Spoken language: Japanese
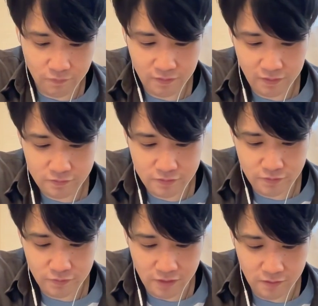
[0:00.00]
これね、
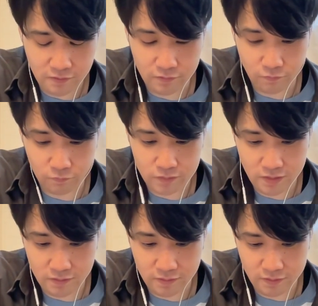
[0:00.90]
スキルターン、よん
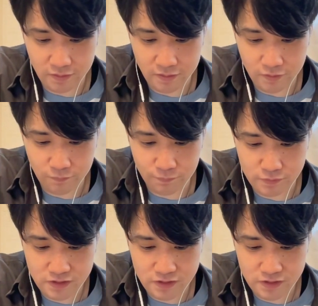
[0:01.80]
ターンで軽減ループ。